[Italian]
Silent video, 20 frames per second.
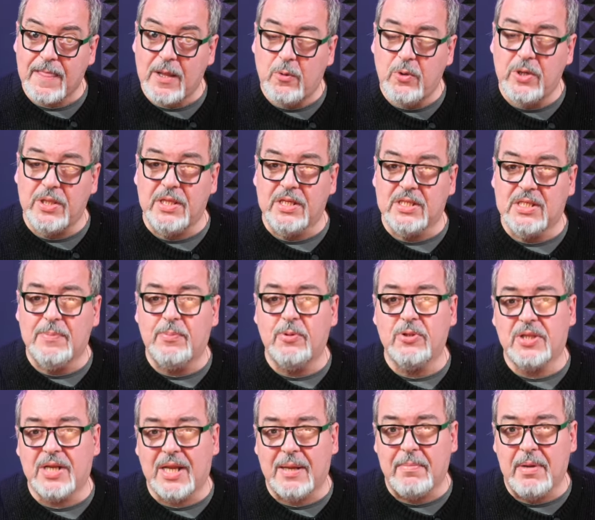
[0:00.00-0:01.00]
Quindi si
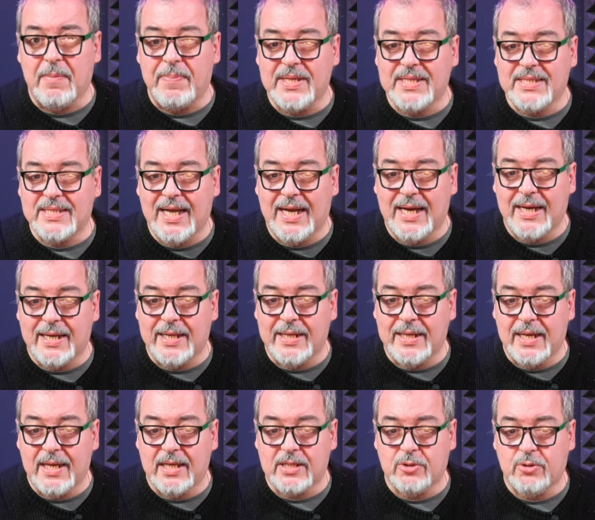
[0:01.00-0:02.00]
potrebbe pensare
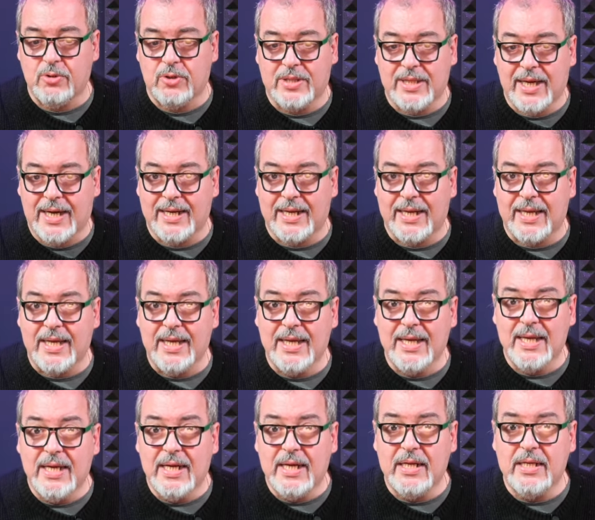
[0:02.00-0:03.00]
nell'ascoltare
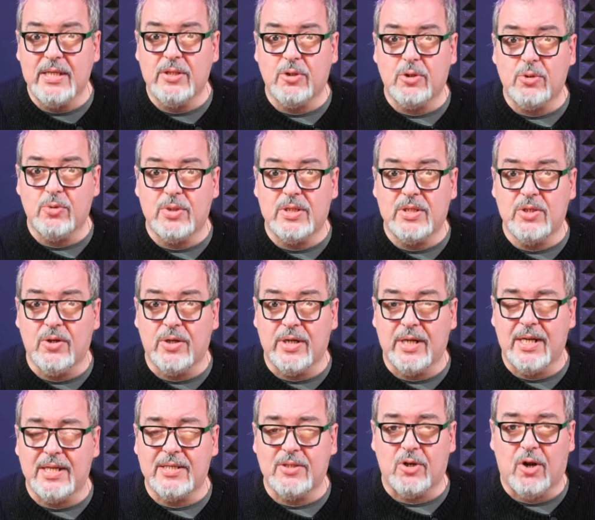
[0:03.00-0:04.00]
l'introduzione e
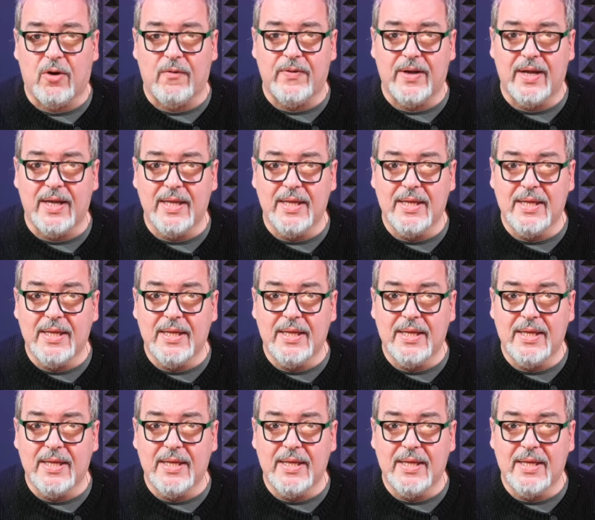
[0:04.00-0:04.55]
la strofa